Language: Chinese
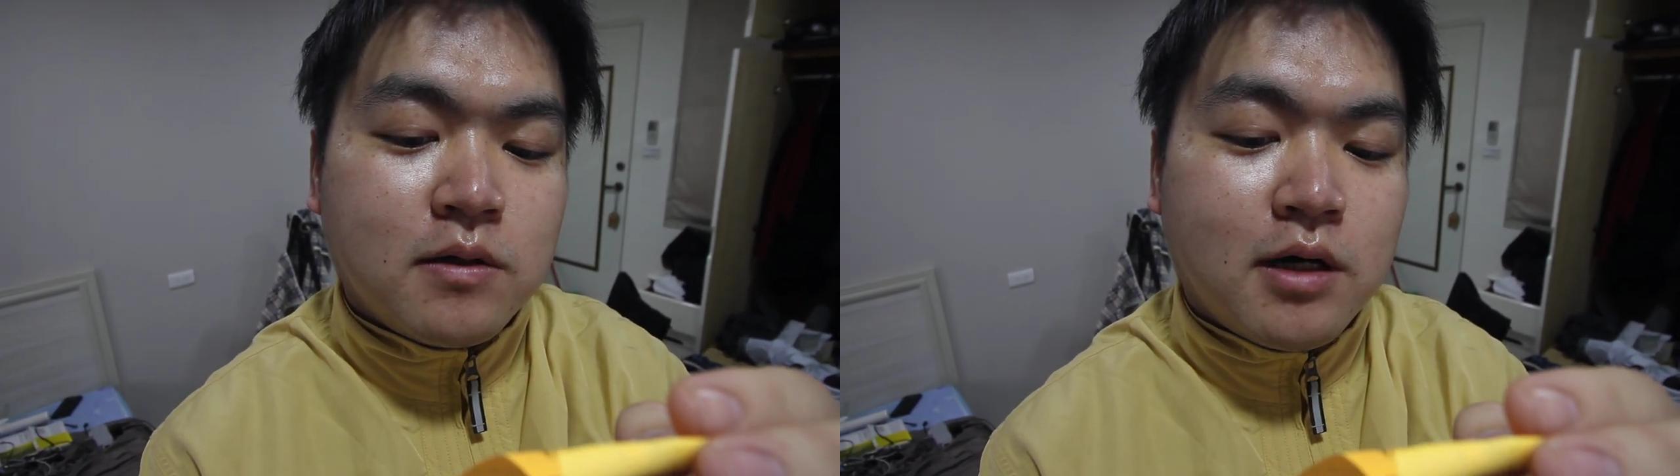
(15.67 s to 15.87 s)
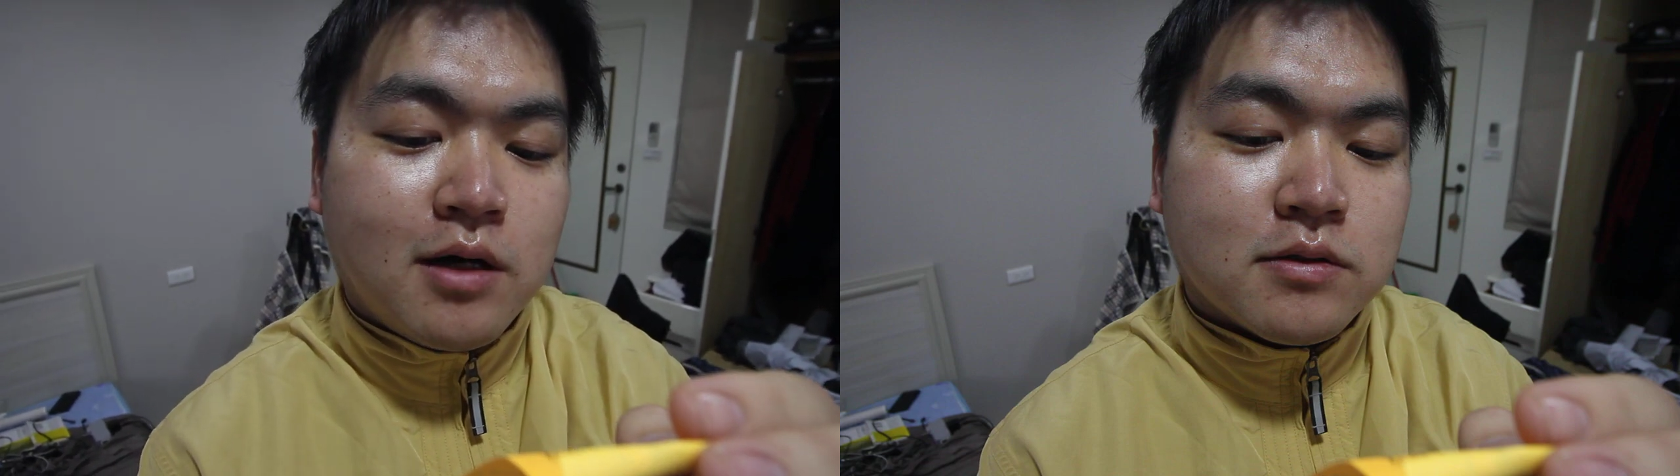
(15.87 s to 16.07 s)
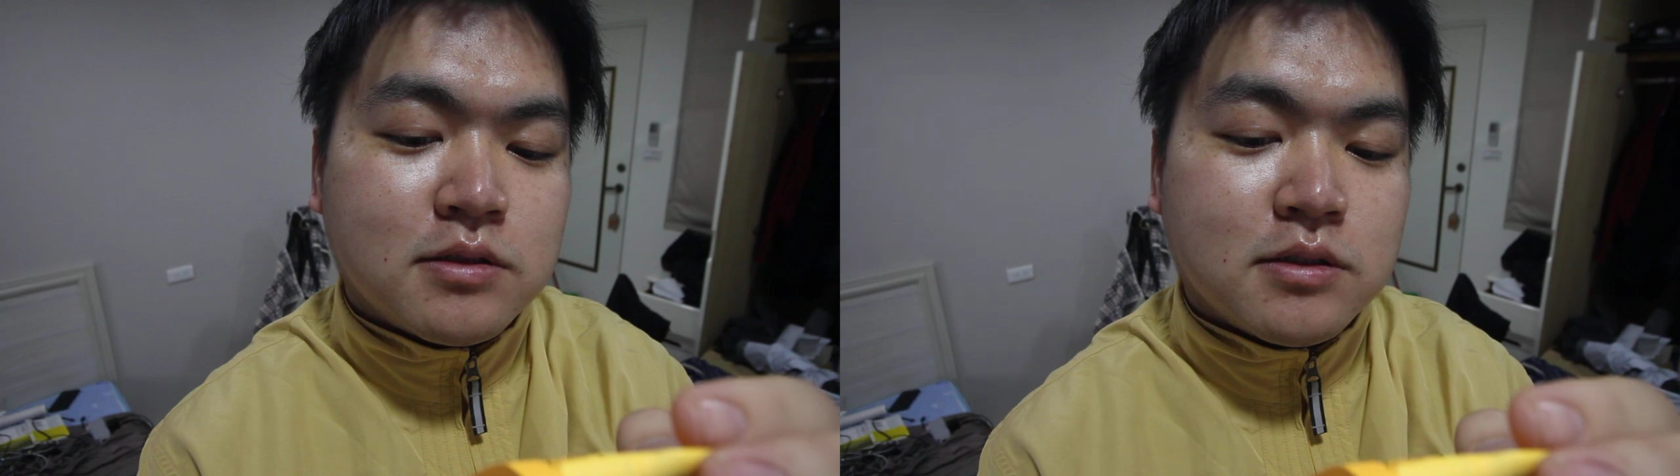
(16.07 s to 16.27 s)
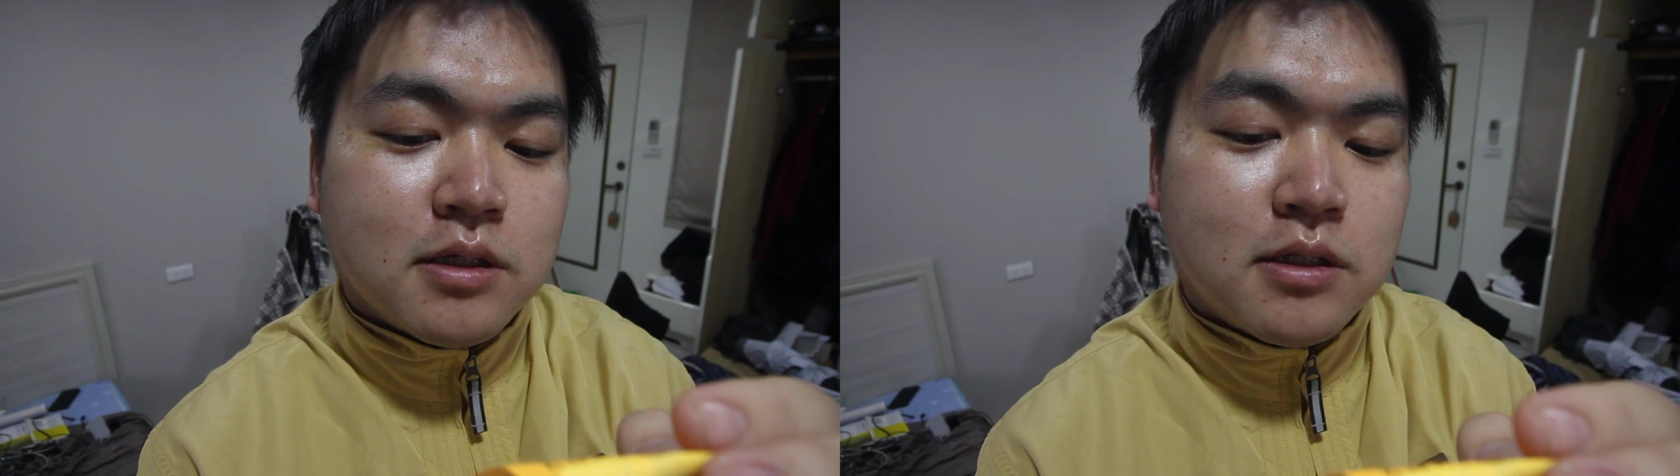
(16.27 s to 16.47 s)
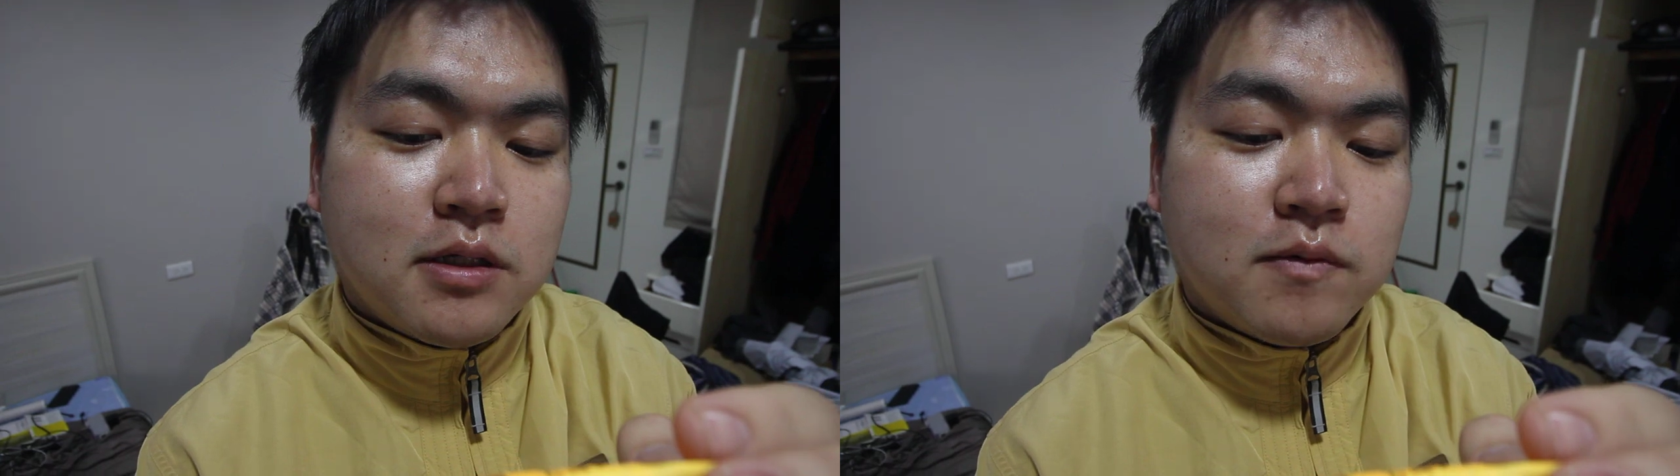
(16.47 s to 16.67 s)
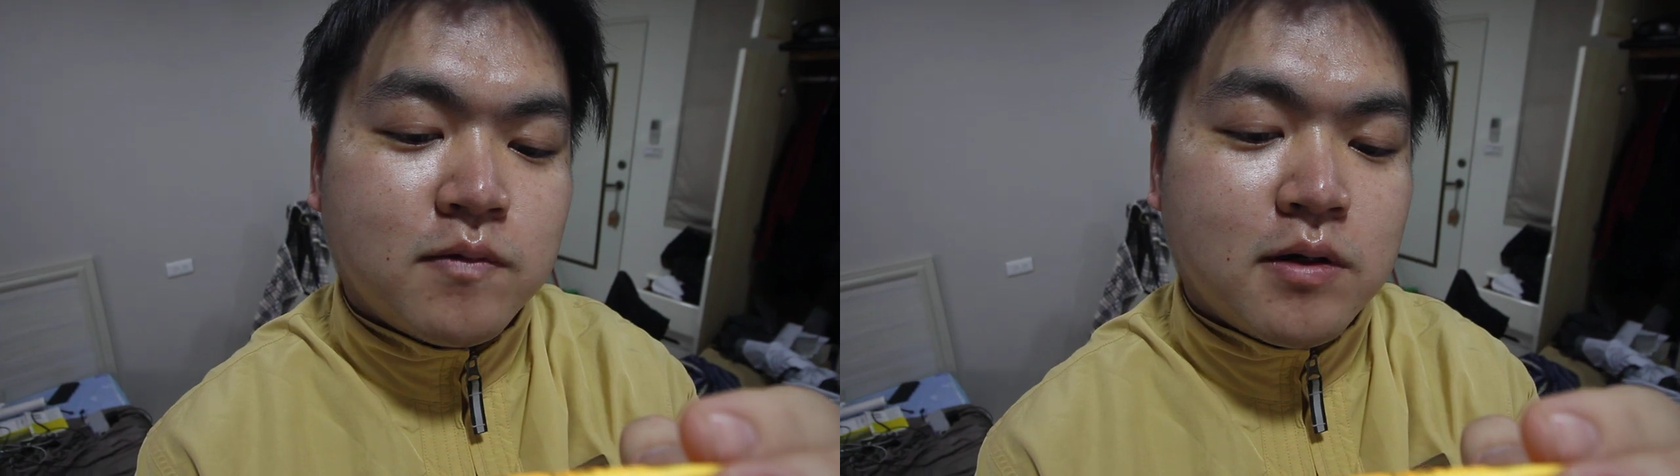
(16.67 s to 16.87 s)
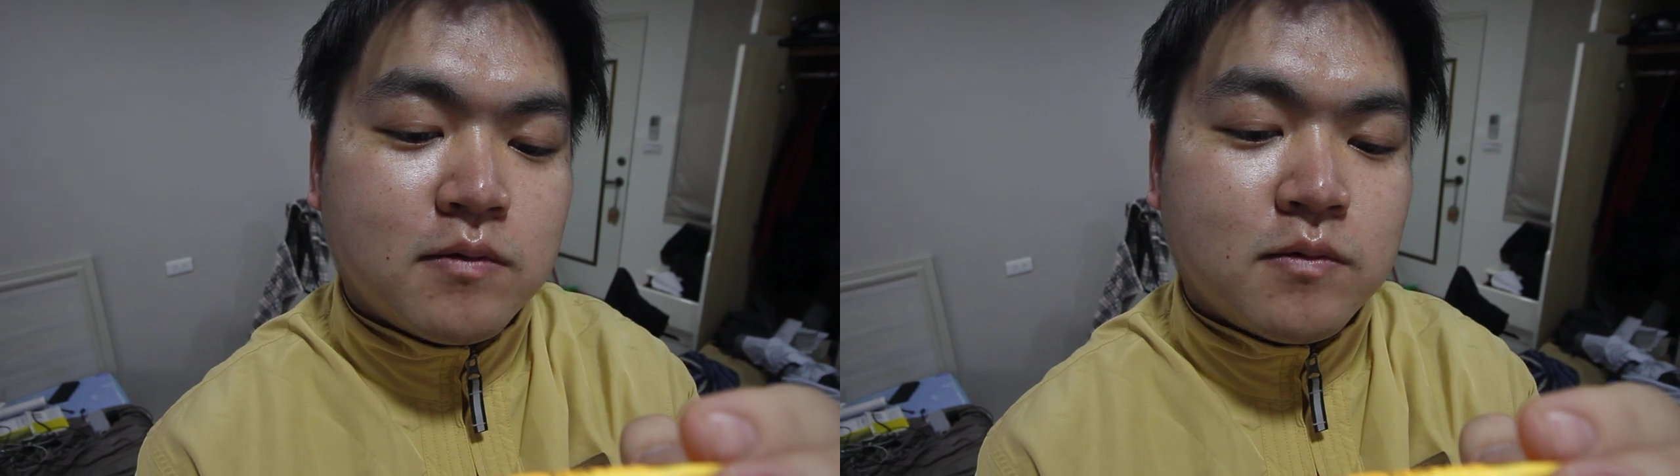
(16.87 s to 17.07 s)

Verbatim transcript: 好字的地方，